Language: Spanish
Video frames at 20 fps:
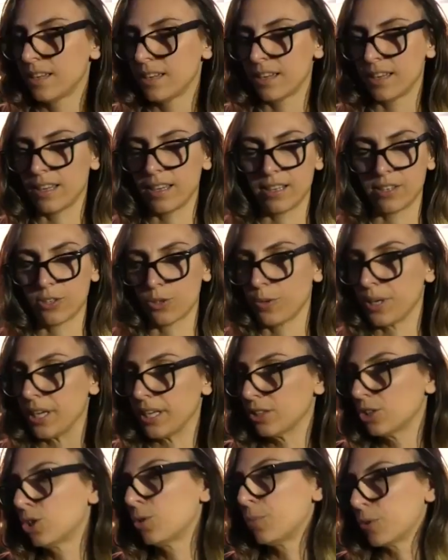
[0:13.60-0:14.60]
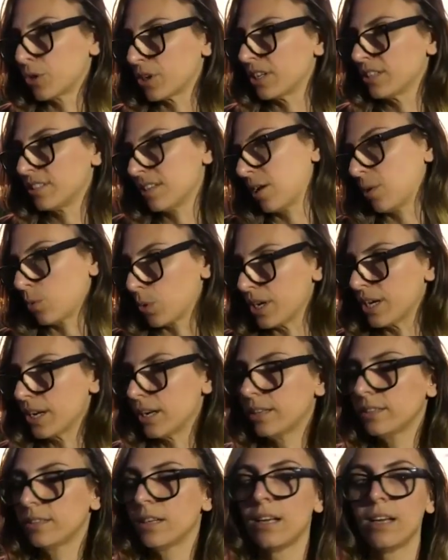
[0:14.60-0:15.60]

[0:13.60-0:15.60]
eh, lloviendo porque se arruina.